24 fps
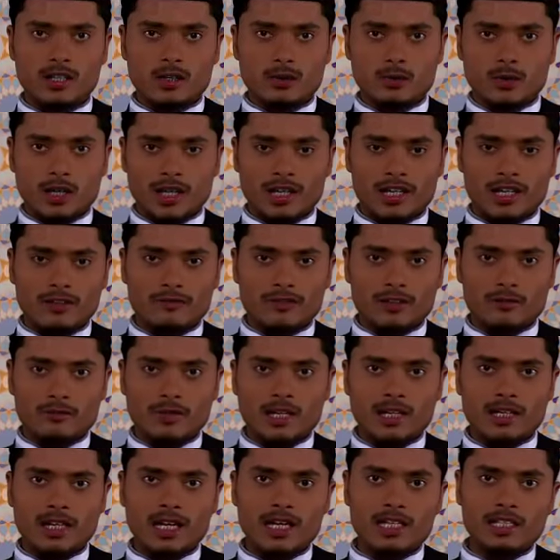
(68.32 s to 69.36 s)
तो अल्लाह
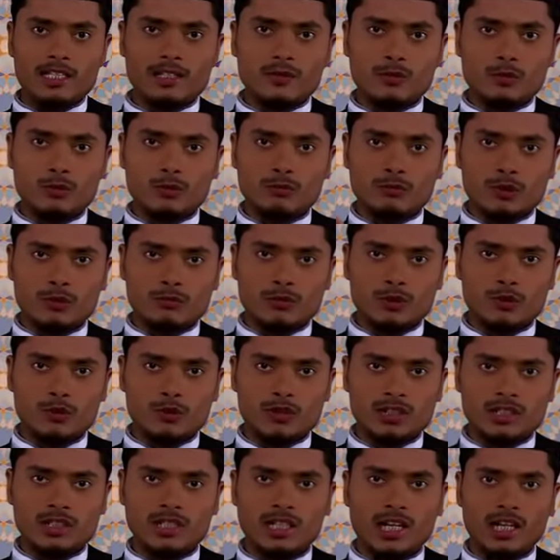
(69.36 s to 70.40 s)
फरमा रहा है कि उन
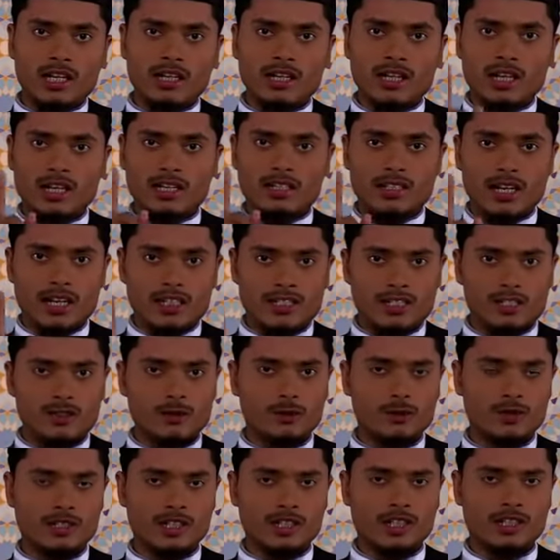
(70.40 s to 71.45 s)
मोमिनों से अल्लाह राज़ी
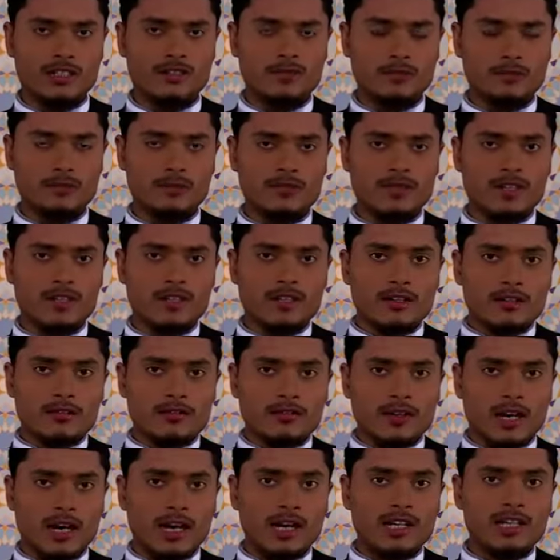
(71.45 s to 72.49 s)
हो गया
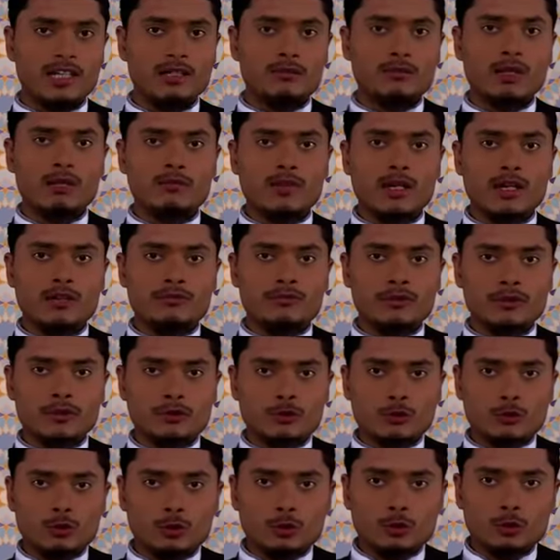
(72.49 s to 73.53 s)
फ़ालिम माफ़ी
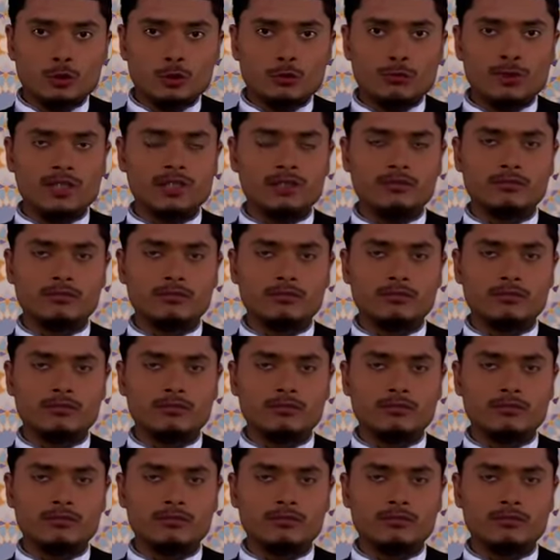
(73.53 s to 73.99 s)
कलूब